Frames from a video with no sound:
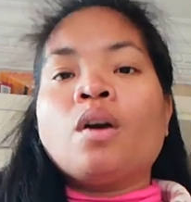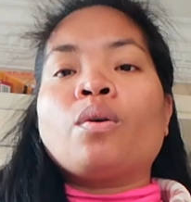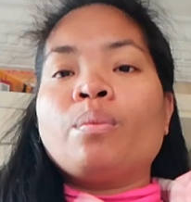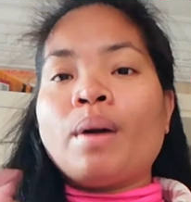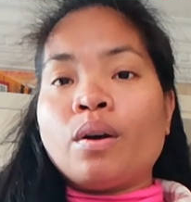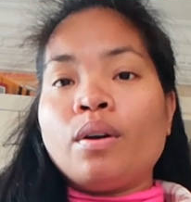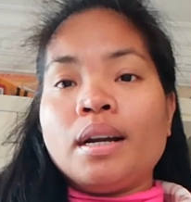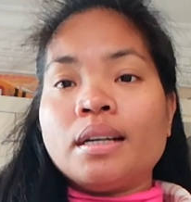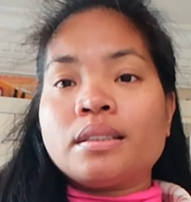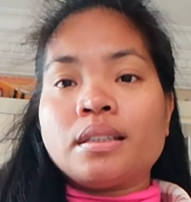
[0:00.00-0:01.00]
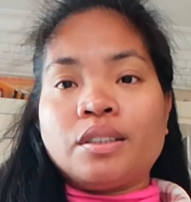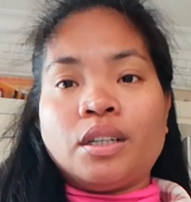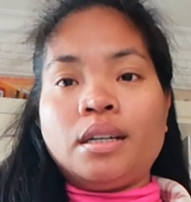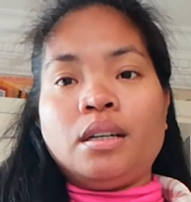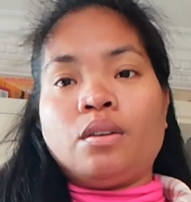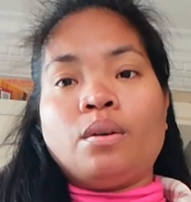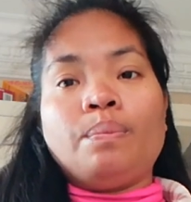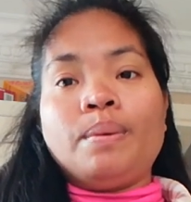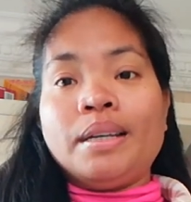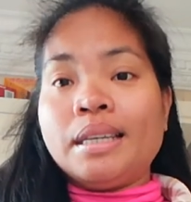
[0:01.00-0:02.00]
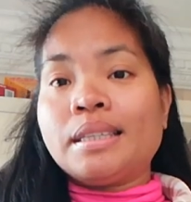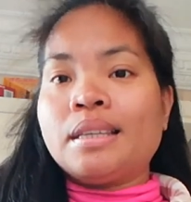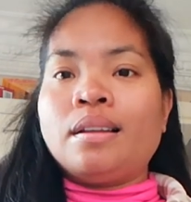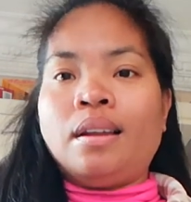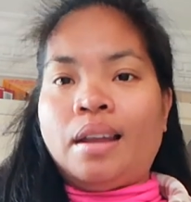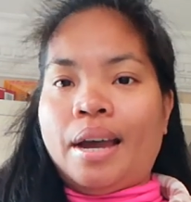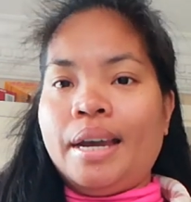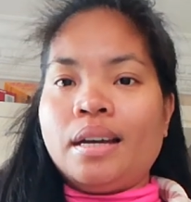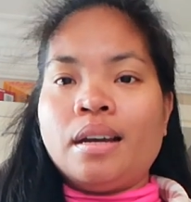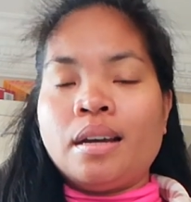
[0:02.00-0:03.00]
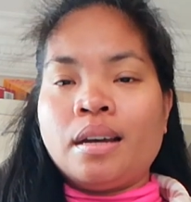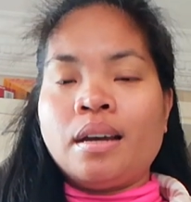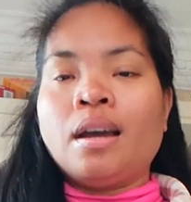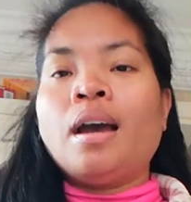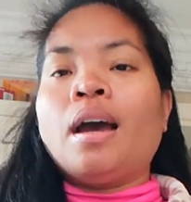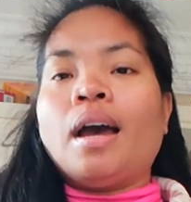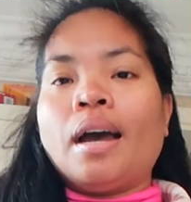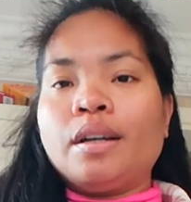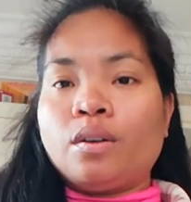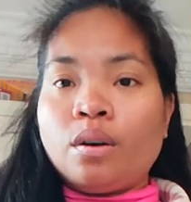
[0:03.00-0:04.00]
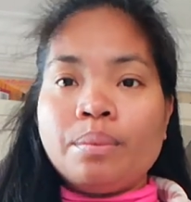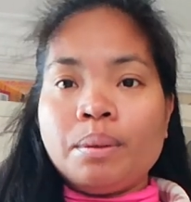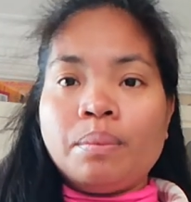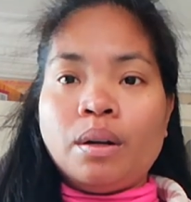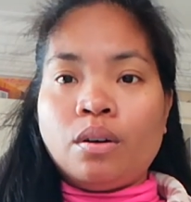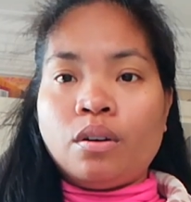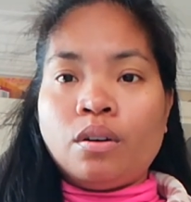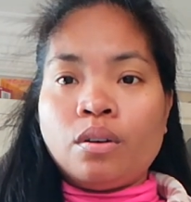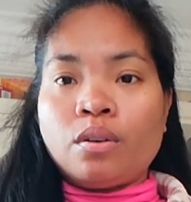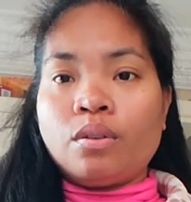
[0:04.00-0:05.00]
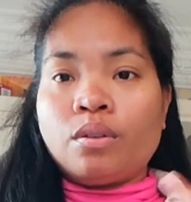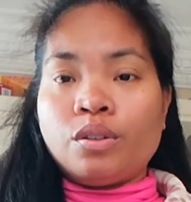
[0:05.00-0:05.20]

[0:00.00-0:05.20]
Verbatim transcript: kung bago ka lang sa channel ko, please like and comment below kung